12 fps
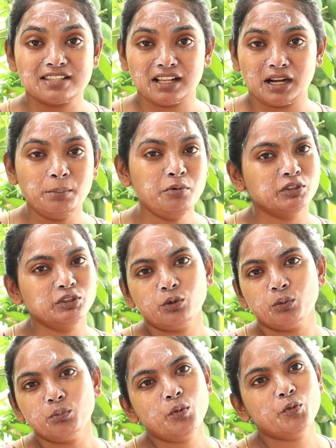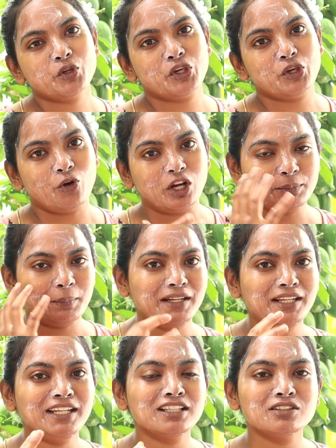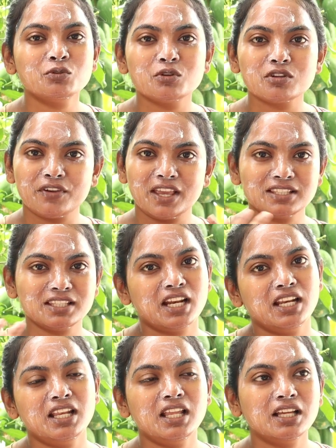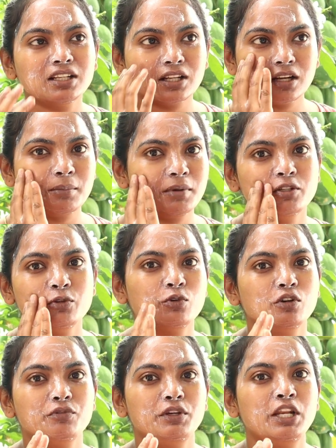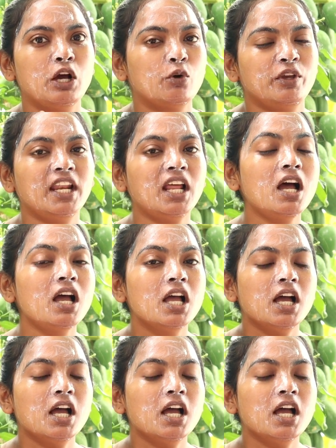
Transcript: ஸ்க்ரப் வந்து ரொம்ப முக்கியம் அது பண்ணிங்கன்னா தான் உங்கள் ஃபேஸே நல்லா இருக்கிற மாதிரி உங்களுக்கு ஃபீல் ஆகும் ஏன்னா